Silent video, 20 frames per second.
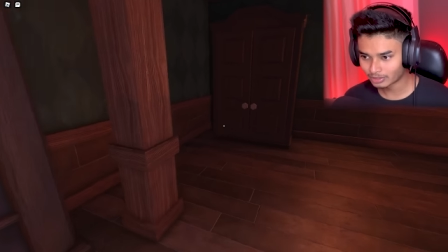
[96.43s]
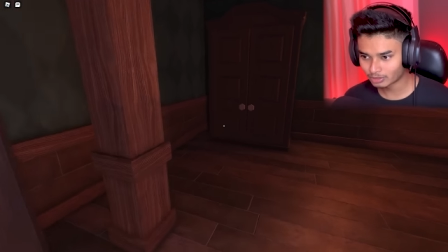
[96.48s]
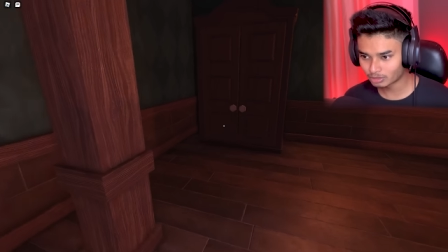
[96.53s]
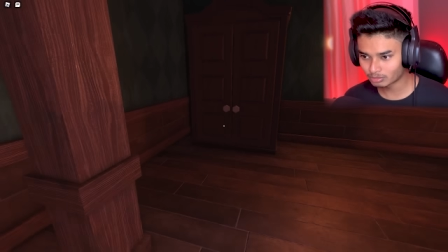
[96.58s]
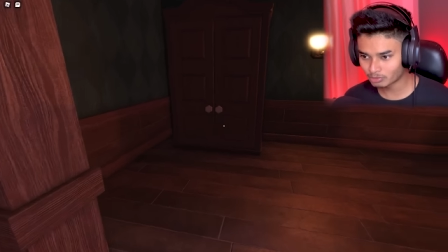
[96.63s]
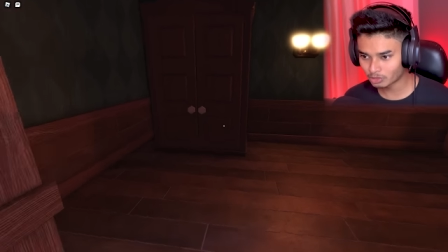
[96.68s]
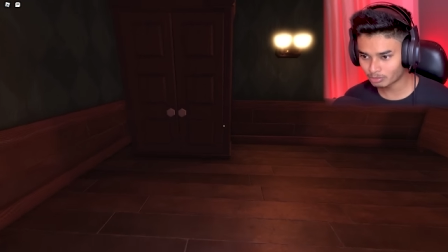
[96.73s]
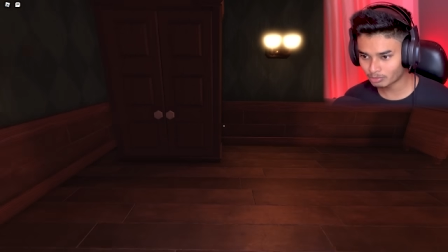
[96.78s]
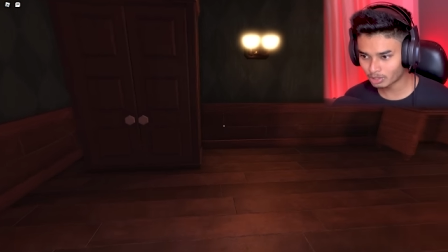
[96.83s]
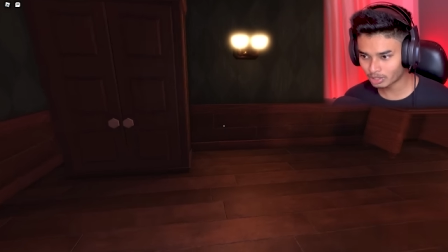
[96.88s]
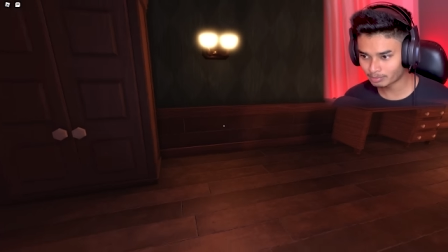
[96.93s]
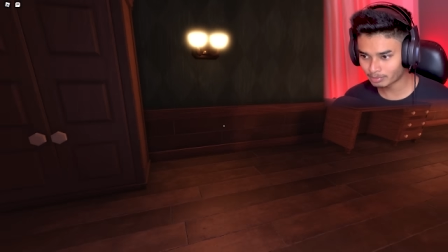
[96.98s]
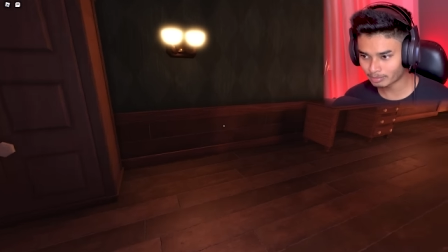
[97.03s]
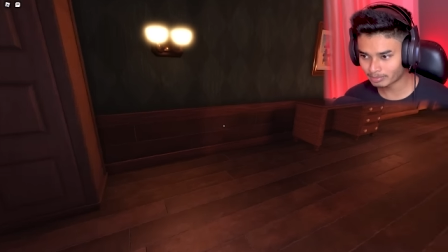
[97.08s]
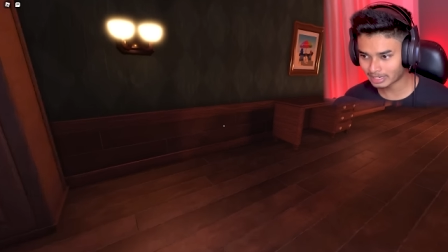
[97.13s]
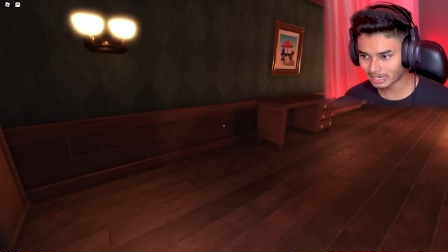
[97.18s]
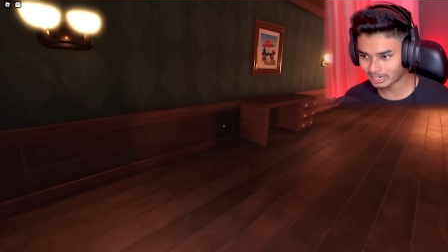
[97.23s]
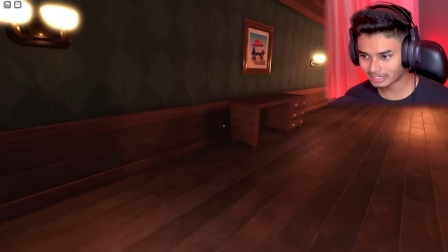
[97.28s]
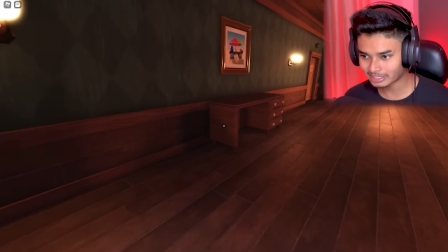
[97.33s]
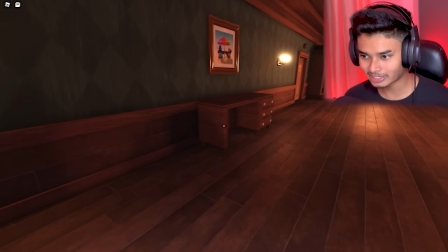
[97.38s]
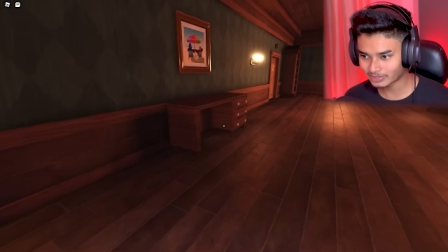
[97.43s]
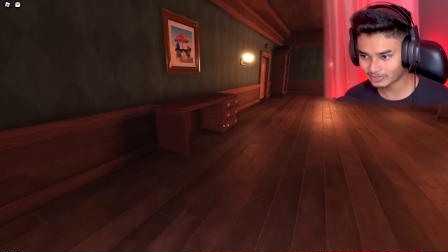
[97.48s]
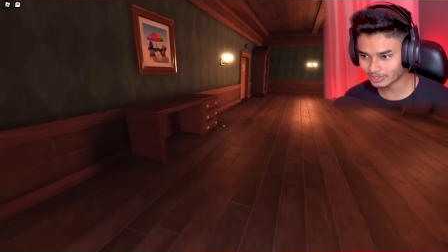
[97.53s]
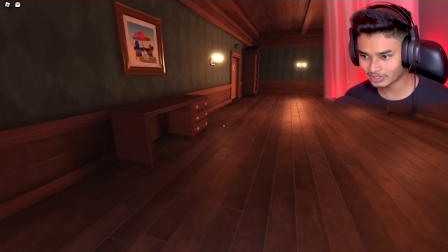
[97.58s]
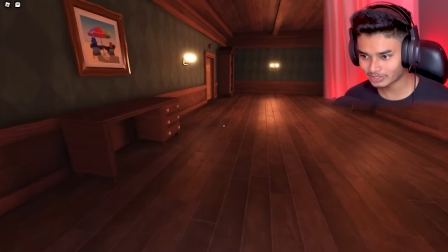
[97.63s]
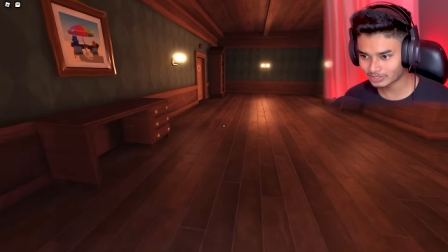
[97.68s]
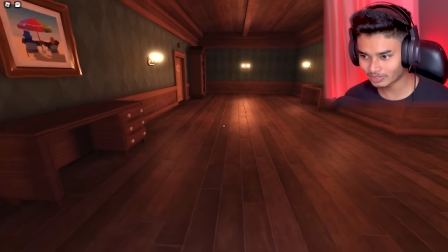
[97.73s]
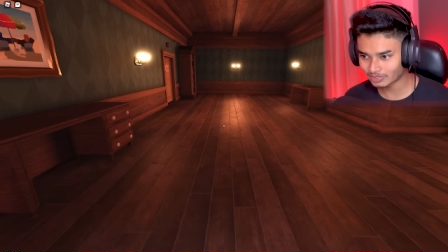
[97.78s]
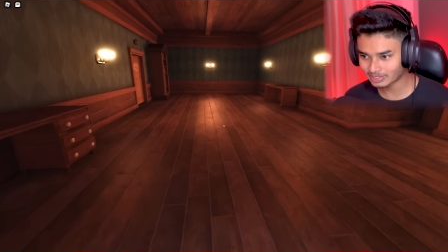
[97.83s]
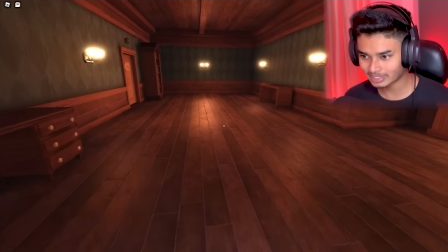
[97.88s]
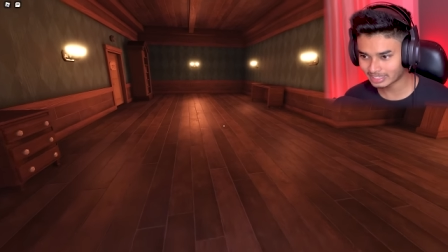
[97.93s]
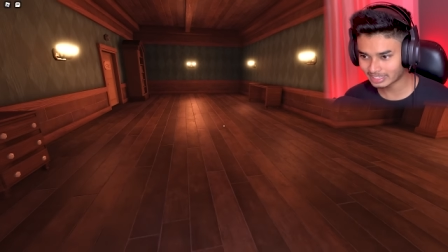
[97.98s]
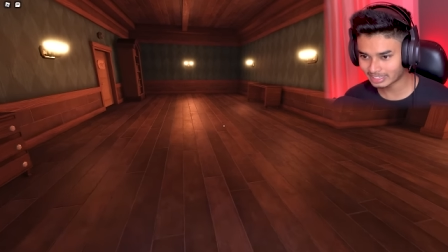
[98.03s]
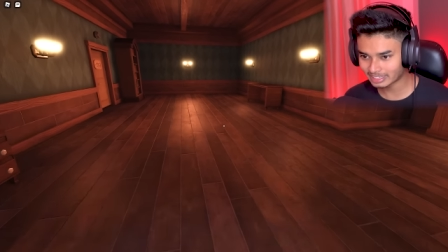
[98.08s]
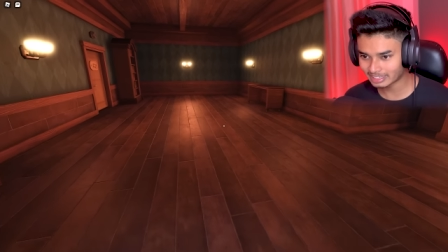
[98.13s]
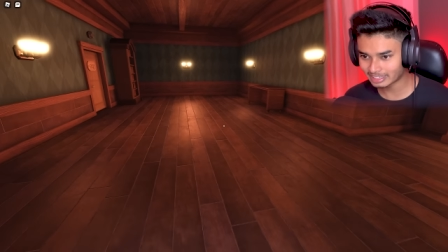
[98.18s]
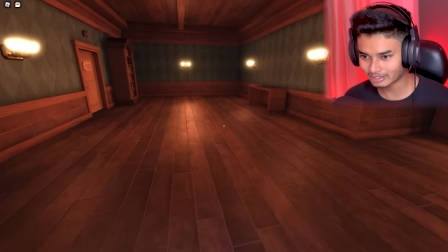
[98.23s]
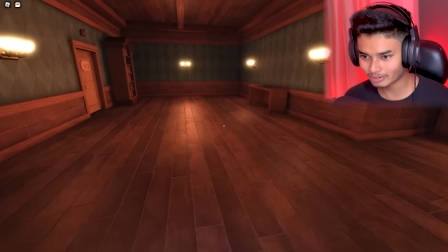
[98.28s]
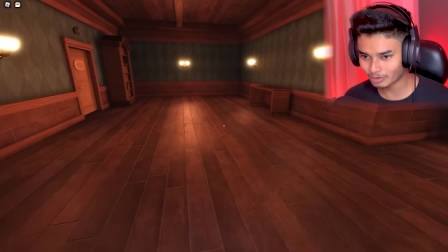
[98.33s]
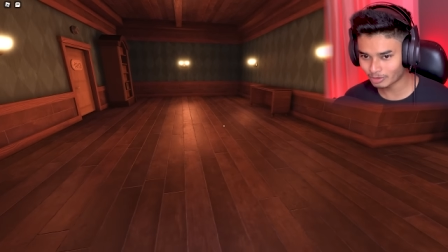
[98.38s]
তুমিও ভয় পাবে না আশা করি চলো দেখি
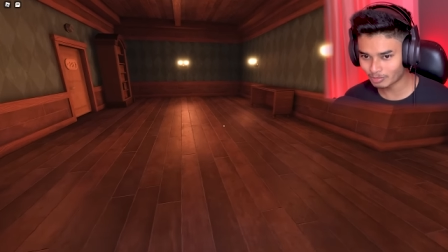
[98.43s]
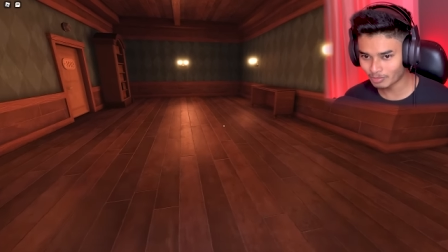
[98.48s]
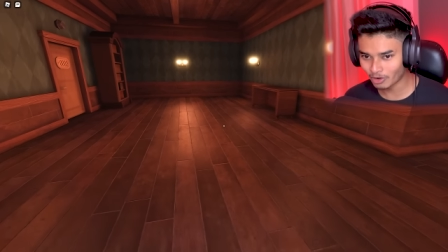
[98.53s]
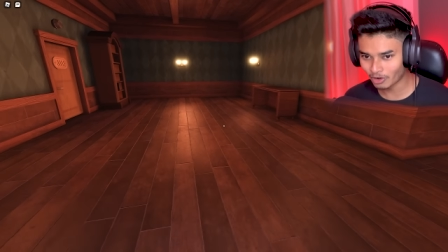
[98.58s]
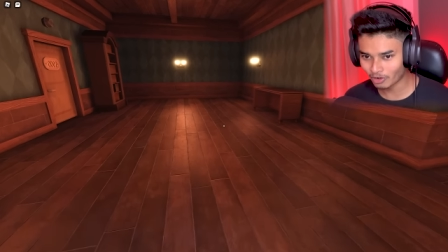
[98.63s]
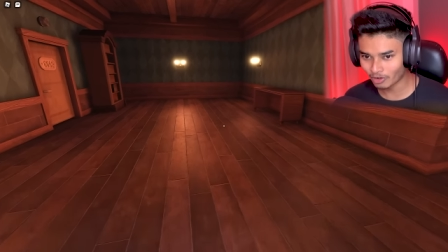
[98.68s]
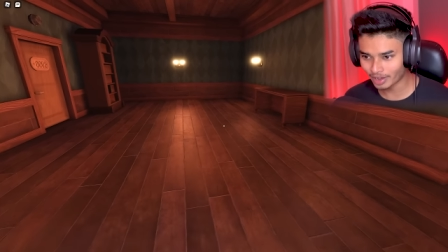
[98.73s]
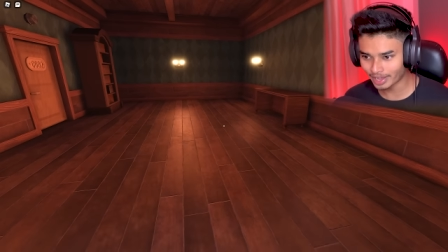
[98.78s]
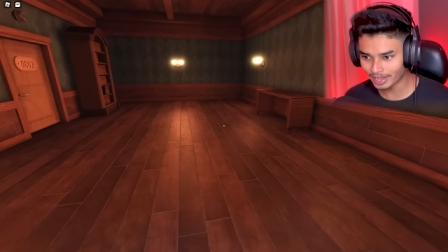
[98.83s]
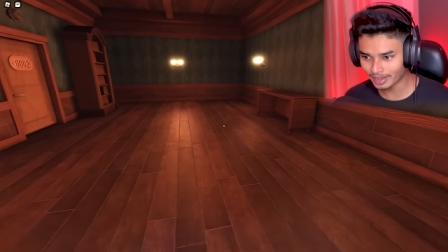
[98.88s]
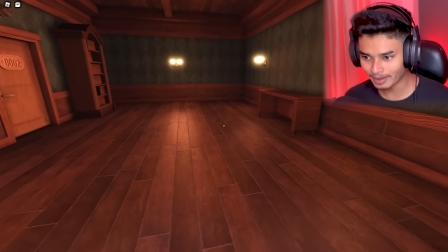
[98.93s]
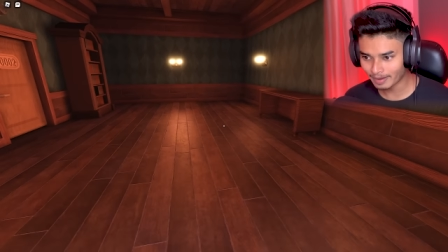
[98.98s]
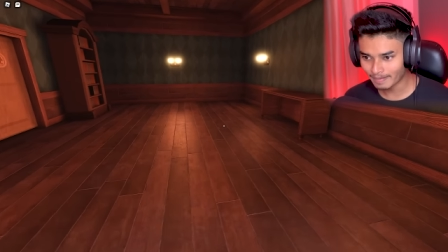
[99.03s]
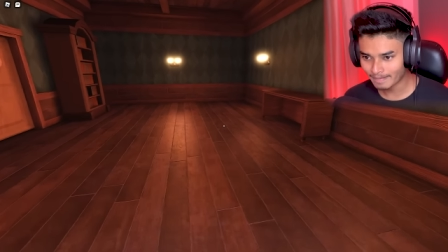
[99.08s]
কীরকম হয়